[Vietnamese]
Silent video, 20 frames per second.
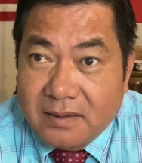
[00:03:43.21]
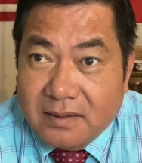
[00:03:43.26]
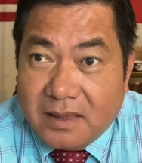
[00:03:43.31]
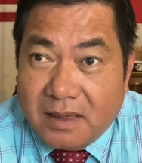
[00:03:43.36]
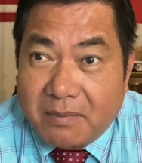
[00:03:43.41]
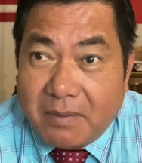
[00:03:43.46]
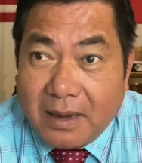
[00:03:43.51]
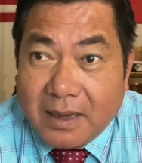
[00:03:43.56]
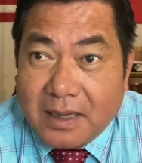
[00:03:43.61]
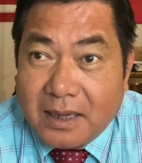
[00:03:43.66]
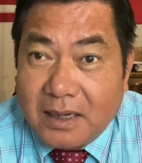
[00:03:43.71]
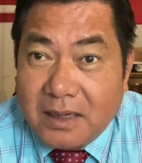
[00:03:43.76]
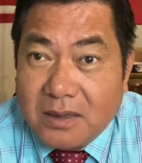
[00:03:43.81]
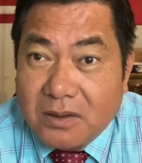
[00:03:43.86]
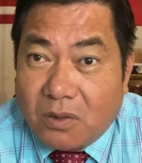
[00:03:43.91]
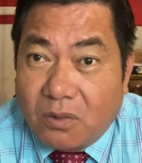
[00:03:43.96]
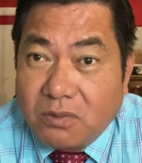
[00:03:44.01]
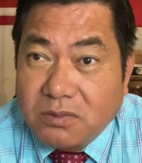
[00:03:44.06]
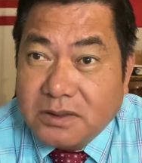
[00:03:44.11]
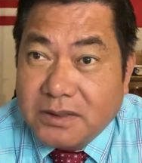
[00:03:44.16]
thì Bắc
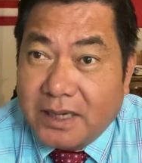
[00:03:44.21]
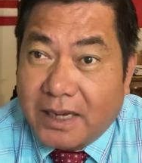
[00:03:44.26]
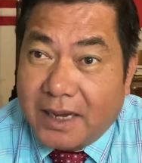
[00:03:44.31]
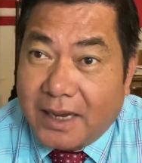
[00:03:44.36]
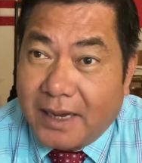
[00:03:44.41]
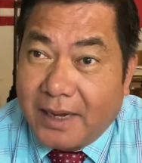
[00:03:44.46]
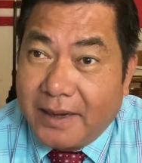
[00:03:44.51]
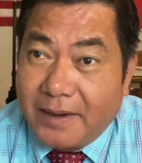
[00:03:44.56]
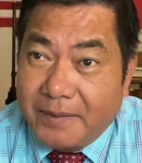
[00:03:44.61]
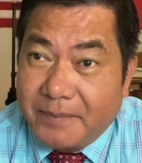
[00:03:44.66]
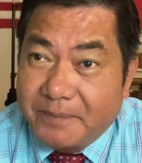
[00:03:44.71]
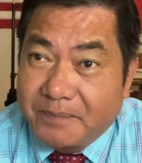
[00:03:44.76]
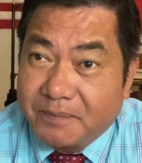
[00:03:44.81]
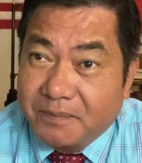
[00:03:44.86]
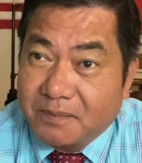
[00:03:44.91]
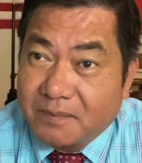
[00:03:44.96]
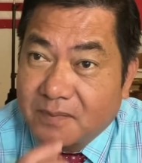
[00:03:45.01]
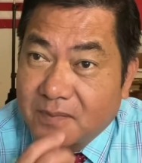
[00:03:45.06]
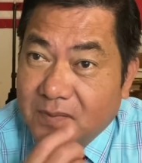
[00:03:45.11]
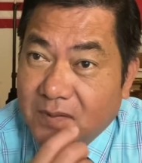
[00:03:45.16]
Kinh cũng sẽ
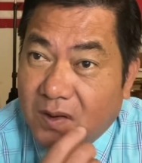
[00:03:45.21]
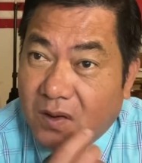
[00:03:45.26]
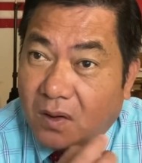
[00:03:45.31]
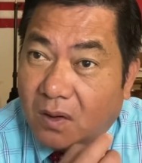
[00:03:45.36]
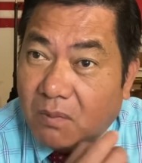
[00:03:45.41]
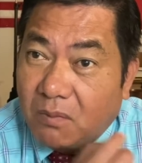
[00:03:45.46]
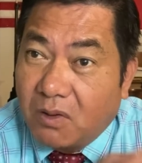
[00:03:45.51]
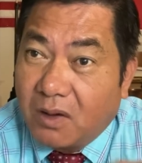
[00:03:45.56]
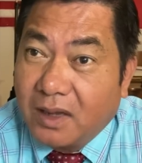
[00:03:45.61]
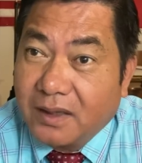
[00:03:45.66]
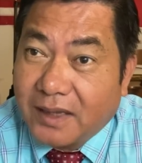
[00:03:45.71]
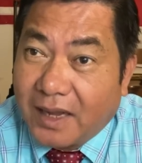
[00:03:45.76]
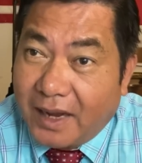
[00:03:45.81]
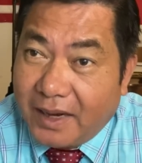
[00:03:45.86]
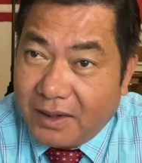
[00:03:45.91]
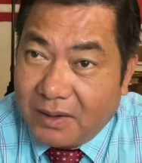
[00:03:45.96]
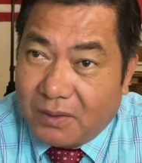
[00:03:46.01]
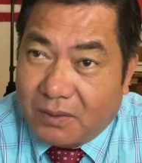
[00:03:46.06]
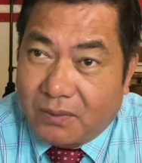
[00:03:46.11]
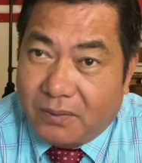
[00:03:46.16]
có một cái
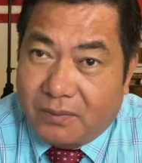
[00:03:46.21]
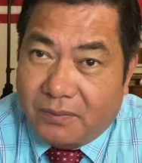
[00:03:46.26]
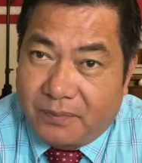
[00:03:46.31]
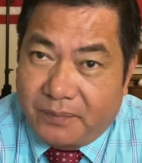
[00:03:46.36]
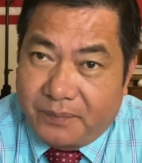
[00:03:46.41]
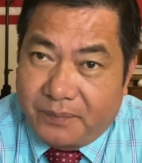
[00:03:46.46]
thái độ